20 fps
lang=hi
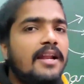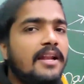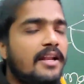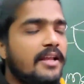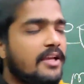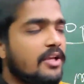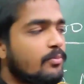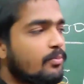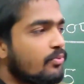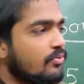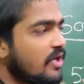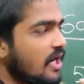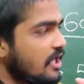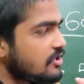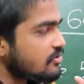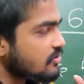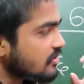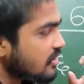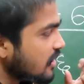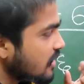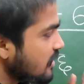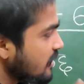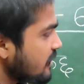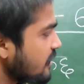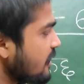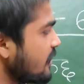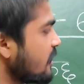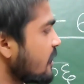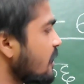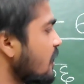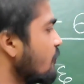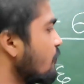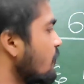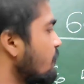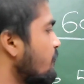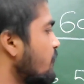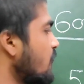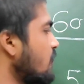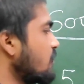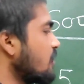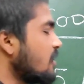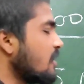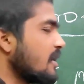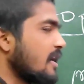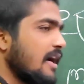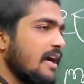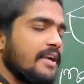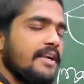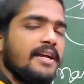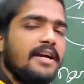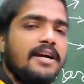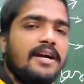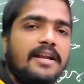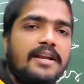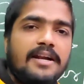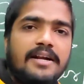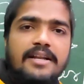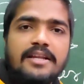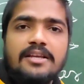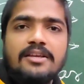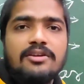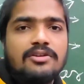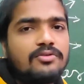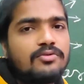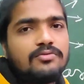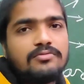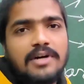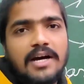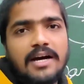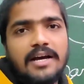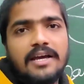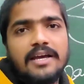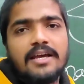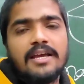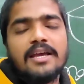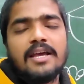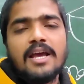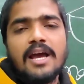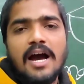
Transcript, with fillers: लेकिन पूरा जो कंटेंट है वो 15 घंटा का रेडी हुआ है